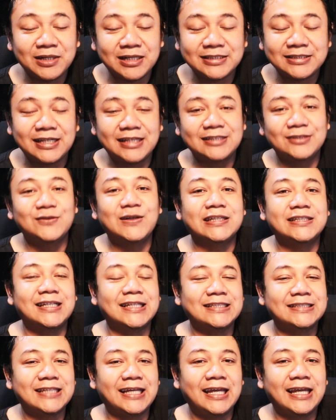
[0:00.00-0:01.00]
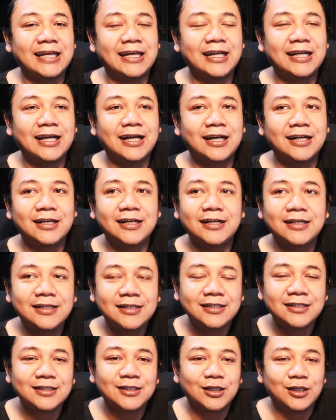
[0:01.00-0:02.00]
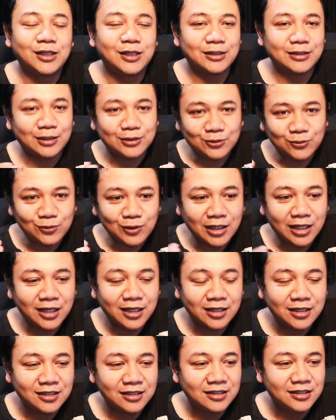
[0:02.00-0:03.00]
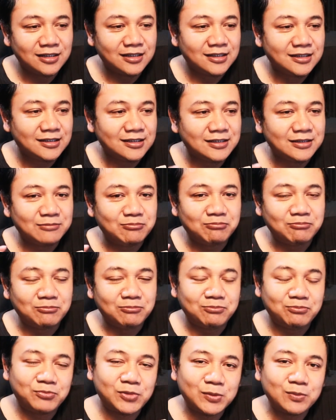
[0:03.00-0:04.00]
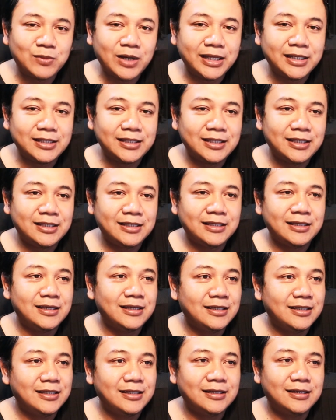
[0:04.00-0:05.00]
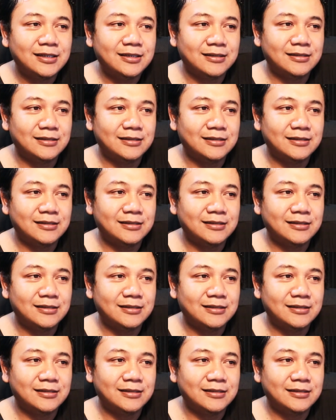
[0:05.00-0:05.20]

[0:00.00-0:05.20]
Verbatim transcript: mengecat sudah selesai. Kadang-kadang kita sudah perbaiki